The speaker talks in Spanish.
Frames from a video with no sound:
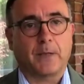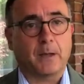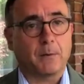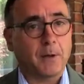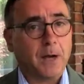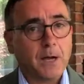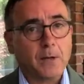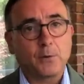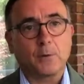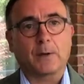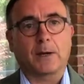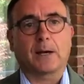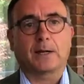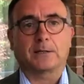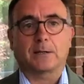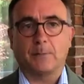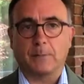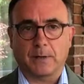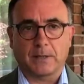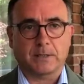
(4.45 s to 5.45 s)
que va a ayudar a
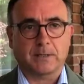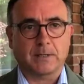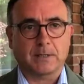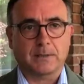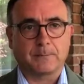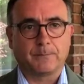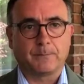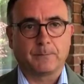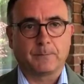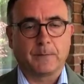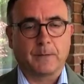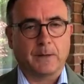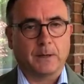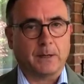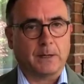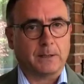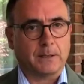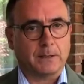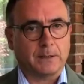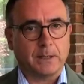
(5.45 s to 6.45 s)
las empresas
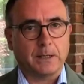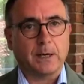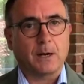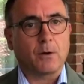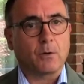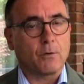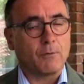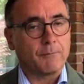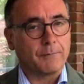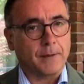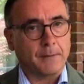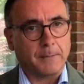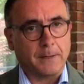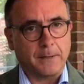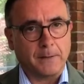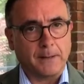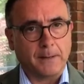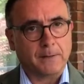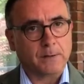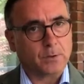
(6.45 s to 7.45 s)
a que tengan
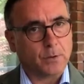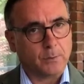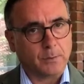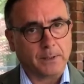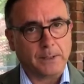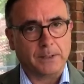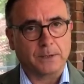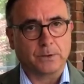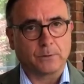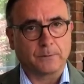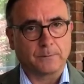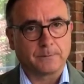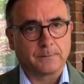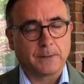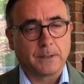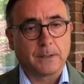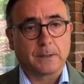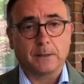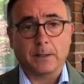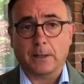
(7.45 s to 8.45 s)
confiabilidad sobre el hecho
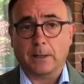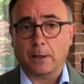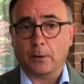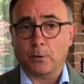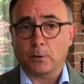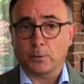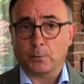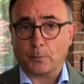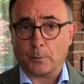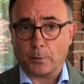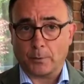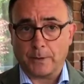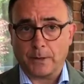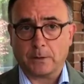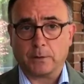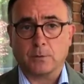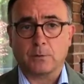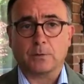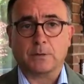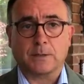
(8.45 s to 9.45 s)
de que los
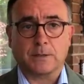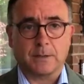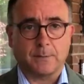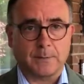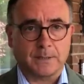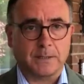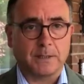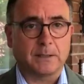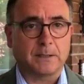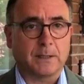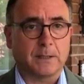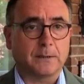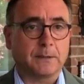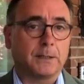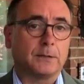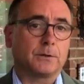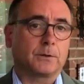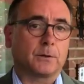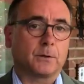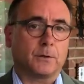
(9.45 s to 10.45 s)
proyectos que se presentan
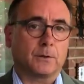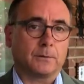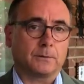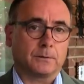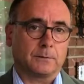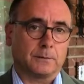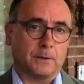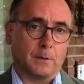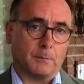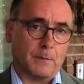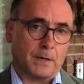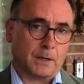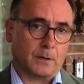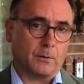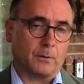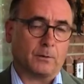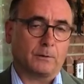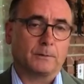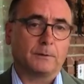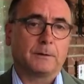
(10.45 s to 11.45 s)
dentro del
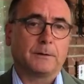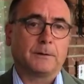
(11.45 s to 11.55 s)
marco